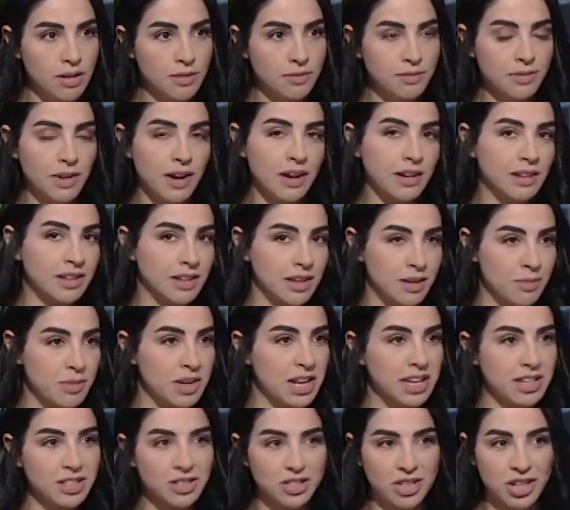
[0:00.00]
فكرمال
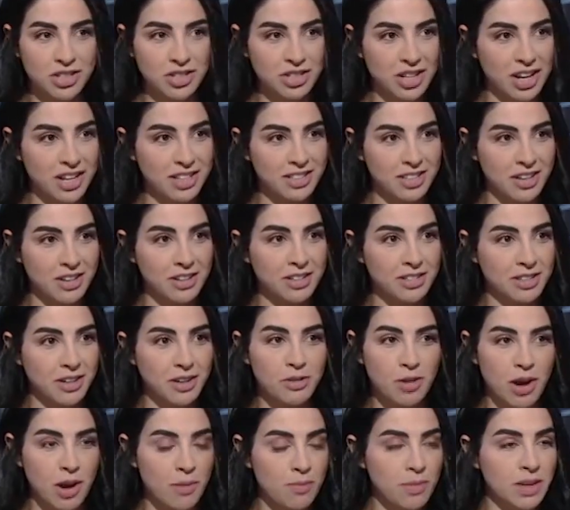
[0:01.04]
هيك تشجعت
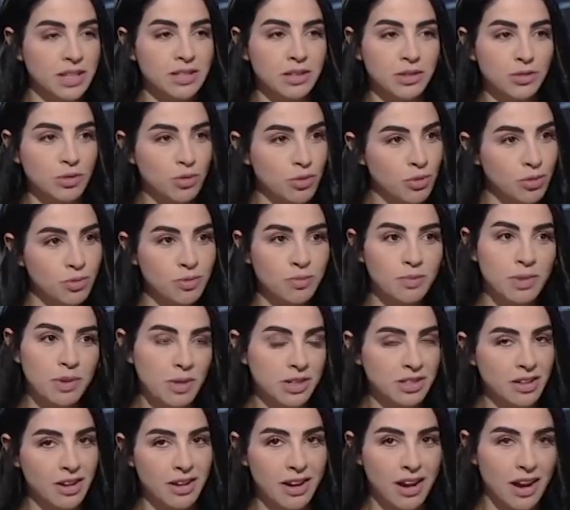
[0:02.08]
أكثر وحبيت إنه أكون
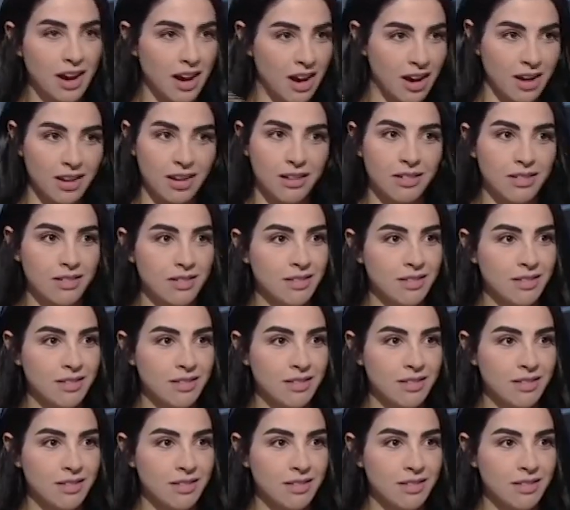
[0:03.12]
بمطارح أعلى